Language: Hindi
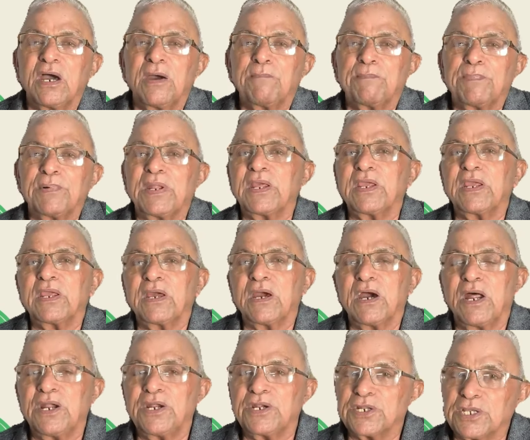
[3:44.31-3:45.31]
अपने
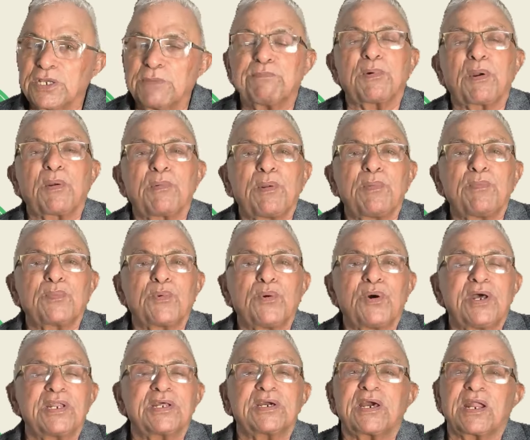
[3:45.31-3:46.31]
हार्ट की प्रॉब्लम
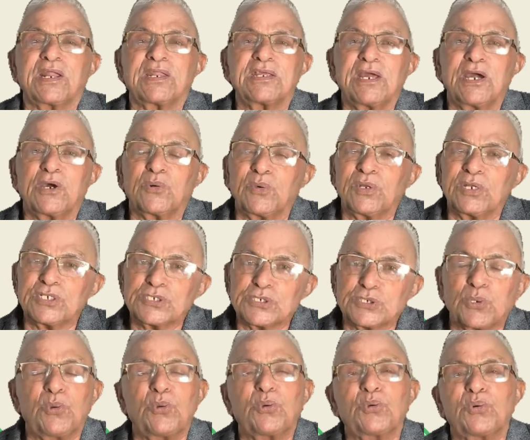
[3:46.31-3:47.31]
को हल कर लिया
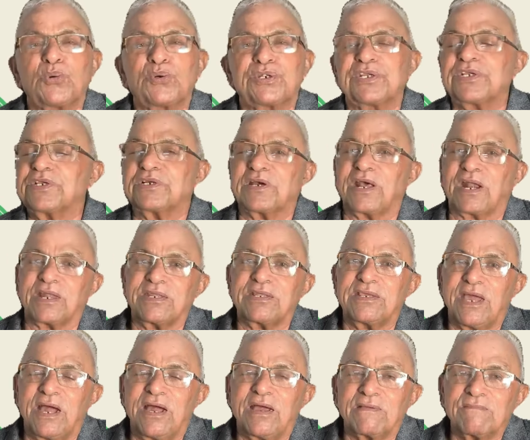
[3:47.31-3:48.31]
कोलेस्ट्रोल को ठीक कर
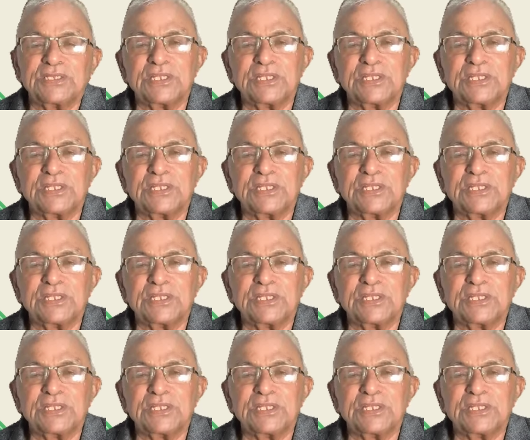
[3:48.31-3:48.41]
लिया